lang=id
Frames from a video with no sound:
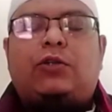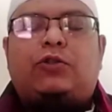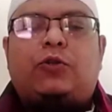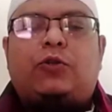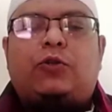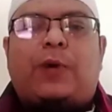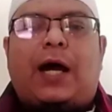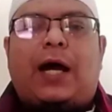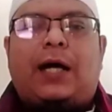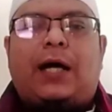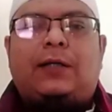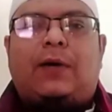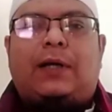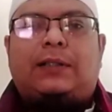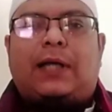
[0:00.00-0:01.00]

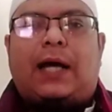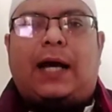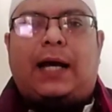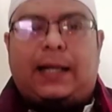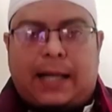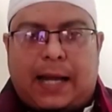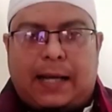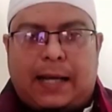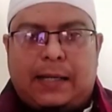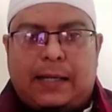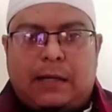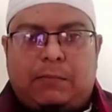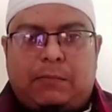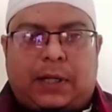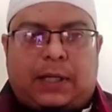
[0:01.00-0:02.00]
Makanya
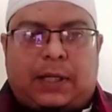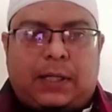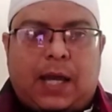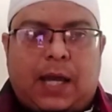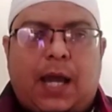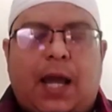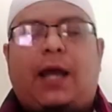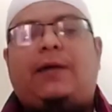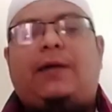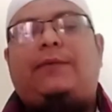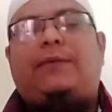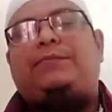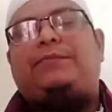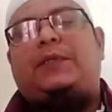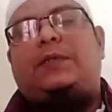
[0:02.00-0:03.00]
kepada adik-adik
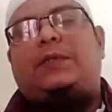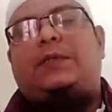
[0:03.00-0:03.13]
saya